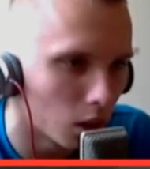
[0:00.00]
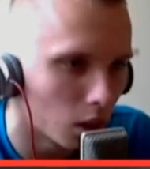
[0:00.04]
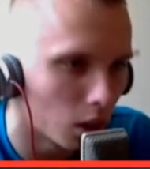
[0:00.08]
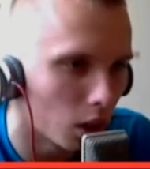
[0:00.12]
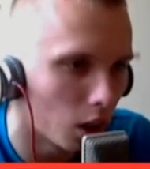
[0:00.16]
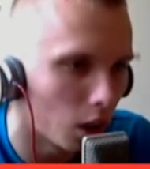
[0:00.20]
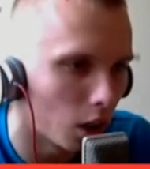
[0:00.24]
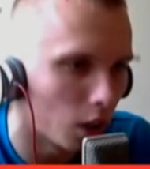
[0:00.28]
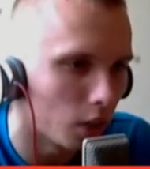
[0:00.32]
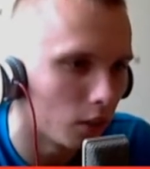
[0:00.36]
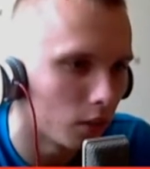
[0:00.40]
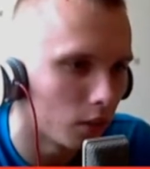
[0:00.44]

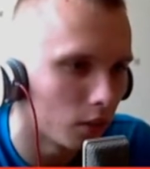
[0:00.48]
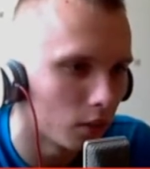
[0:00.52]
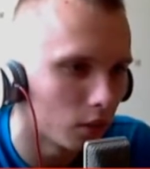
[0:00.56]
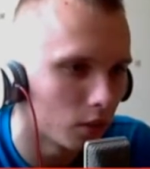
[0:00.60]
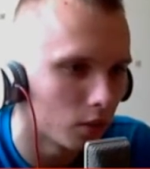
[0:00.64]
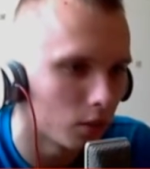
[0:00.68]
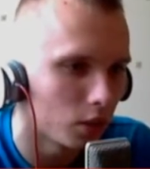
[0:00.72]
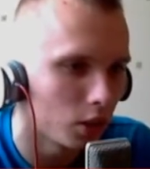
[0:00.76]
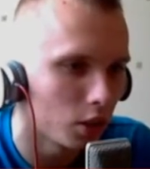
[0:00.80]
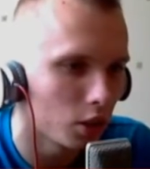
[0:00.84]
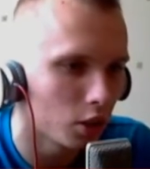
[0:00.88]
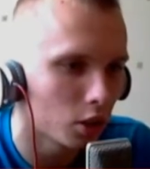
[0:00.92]
O,
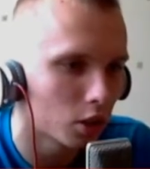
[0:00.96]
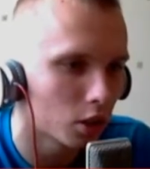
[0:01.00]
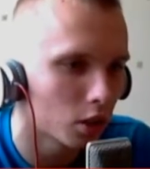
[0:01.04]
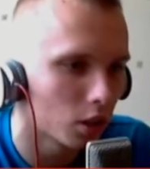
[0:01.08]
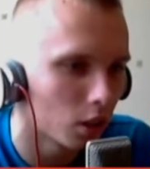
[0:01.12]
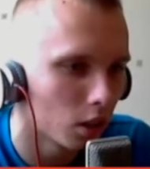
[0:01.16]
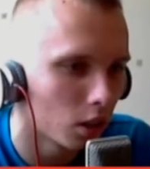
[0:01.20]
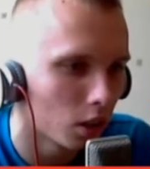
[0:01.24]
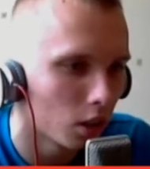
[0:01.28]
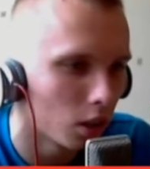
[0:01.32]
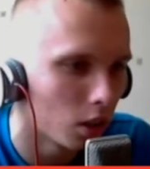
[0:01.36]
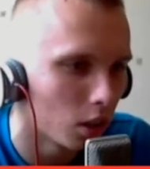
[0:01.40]
widzisz?
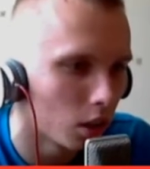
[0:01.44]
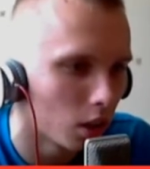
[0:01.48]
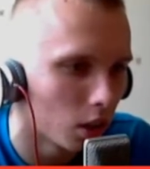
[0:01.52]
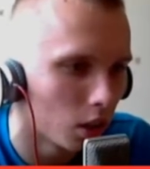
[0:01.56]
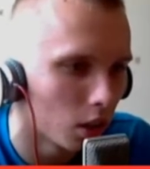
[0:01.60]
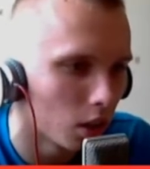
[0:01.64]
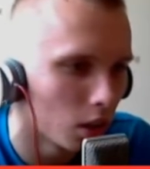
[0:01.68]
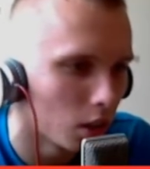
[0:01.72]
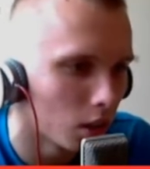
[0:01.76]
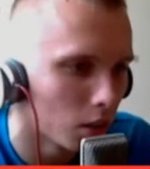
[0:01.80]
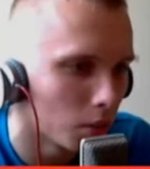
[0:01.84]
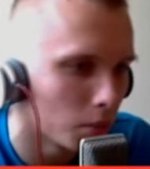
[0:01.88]

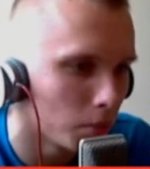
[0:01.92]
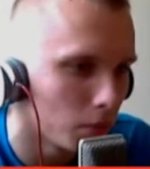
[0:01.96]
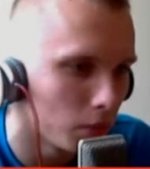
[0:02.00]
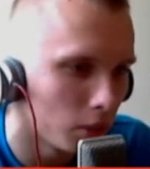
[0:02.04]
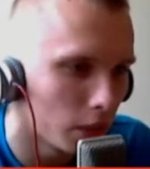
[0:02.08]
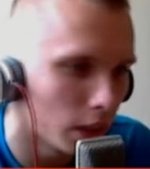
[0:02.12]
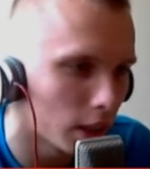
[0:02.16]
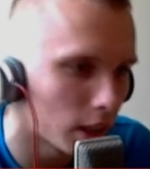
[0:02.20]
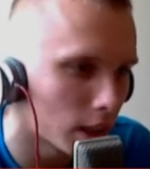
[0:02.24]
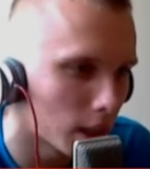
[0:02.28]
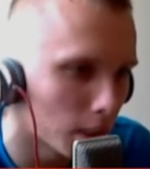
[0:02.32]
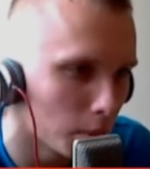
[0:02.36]

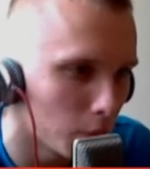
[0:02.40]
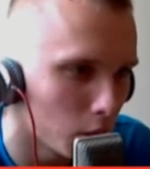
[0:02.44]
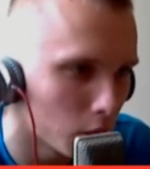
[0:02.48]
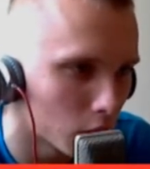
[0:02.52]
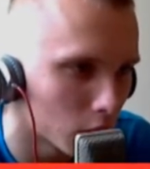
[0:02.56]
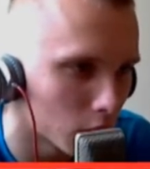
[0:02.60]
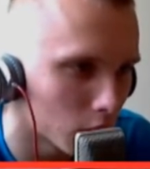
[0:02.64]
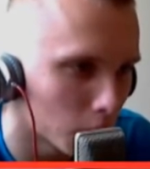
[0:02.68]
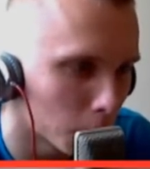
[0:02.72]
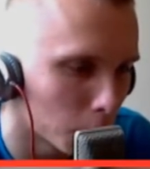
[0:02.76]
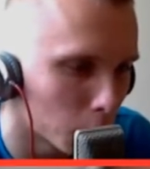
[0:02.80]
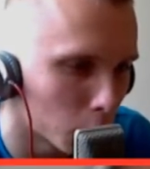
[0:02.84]
Niech tam
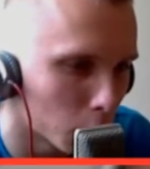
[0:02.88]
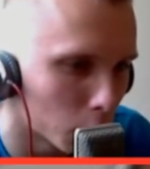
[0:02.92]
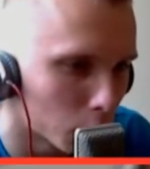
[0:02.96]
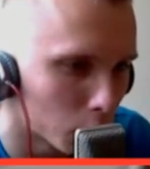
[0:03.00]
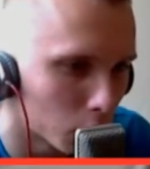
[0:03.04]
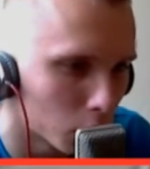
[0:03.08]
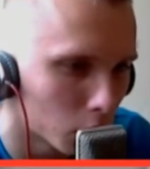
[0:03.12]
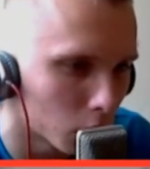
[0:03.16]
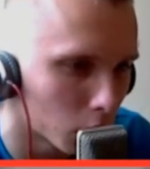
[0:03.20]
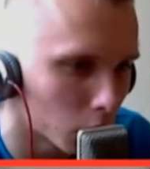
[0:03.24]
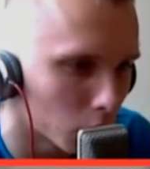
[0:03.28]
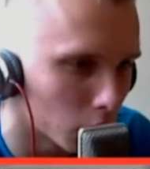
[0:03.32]
idzie sobie to
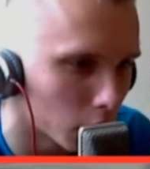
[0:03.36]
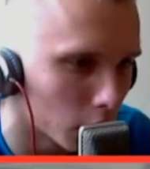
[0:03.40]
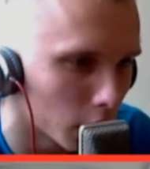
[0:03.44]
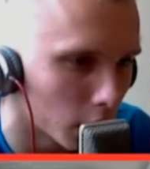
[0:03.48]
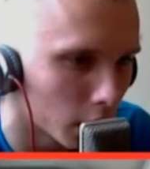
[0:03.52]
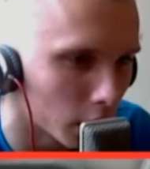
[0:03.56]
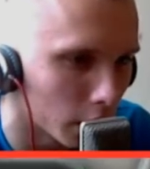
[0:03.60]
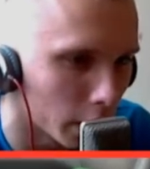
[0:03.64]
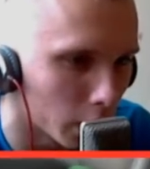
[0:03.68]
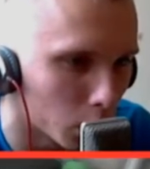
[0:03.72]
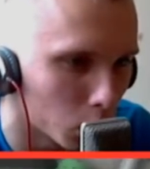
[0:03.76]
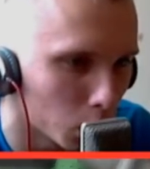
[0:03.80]
wszystko do
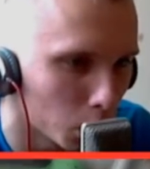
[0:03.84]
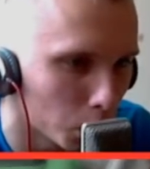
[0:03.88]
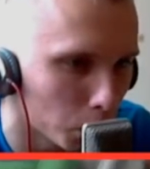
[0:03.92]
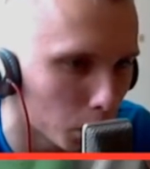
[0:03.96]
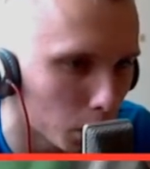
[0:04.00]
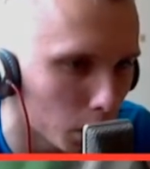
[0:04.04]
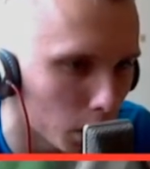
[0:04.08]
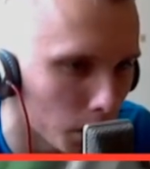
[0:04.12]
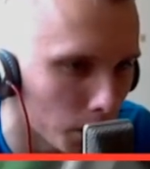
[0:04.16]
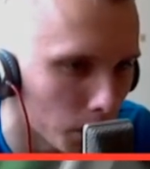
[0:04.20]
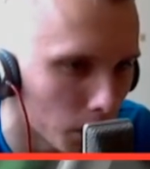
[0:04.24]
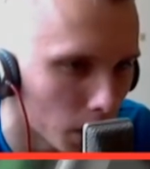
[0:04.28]
jednej
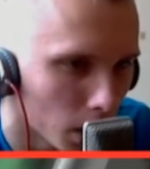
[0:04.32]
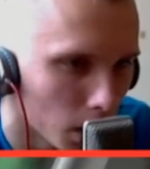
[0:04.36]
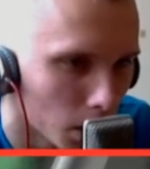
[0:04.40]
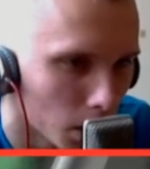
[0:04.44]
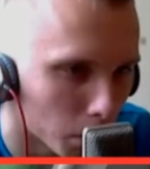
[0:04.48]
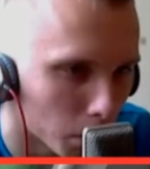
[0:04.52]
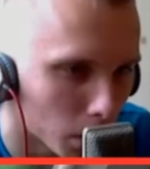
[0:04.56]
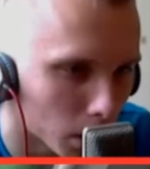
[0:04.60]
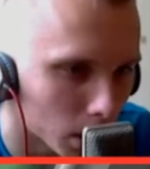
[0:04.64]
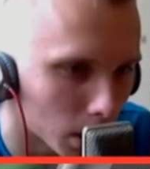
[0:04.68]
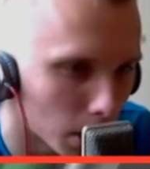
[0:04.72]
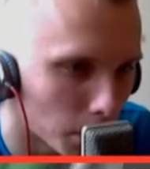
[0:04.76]
kubki.
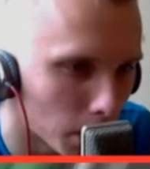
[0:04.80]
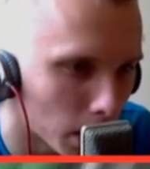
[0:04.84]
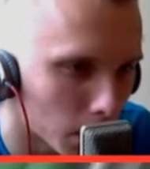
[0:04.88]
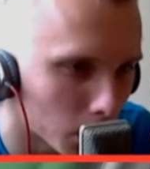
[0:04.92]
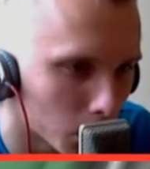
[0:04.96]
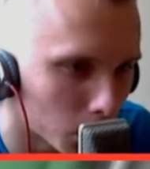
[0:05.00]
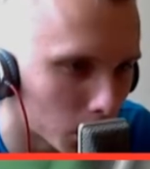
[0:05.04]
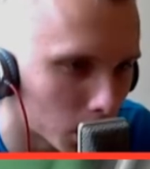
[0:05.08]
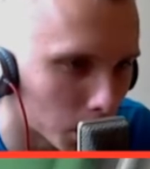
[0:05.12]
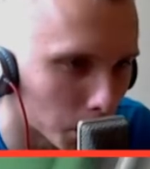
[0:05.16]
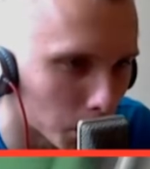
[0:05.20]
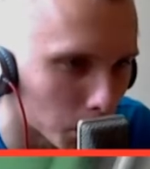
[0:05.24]
Potem
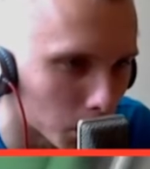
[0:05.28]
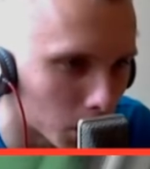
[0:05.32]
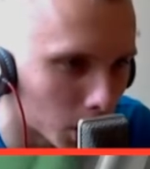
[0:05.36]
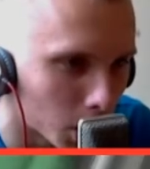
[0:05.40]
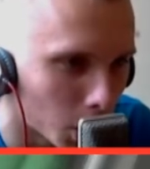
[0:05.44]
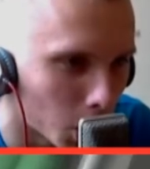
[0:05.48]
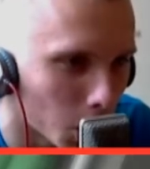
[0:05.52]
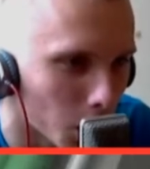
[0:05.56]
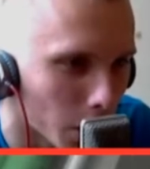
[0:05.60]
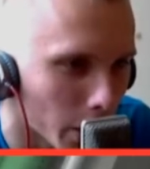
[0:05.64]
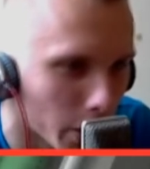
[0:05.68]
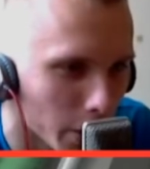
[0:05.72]
jakoś cię
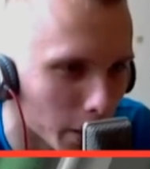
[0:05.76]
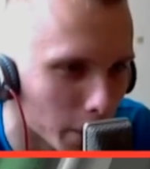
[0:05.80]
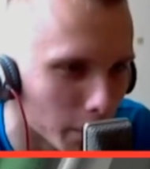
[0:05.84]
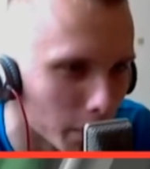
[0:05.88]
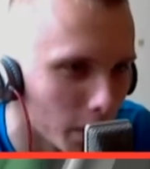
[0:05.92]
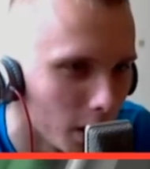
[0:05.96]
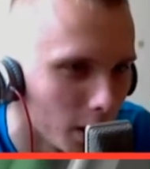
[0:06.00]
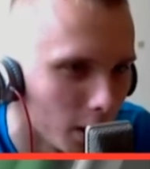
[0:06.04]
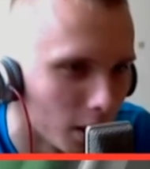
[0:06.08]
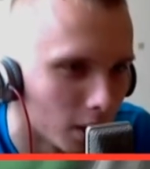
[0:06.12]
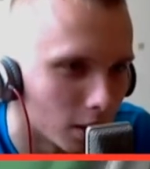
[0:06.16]
poskładam.